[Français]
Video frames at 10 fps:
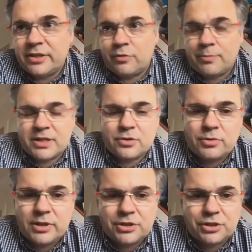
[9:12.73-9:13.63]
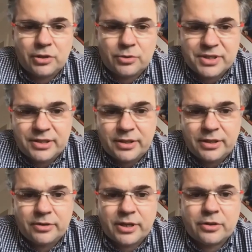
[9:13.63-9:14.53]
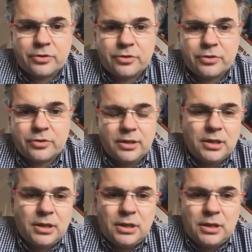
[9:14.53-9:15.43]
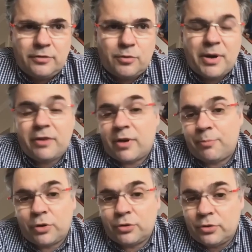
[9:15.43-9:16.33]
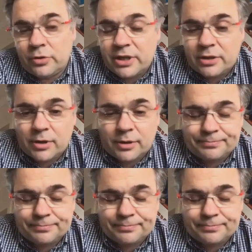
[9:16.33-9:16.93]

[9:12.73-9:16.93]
Il ne faut pas que ce soit de la générosité calculée. Il ne faut pas avoir peur de donner. quoi.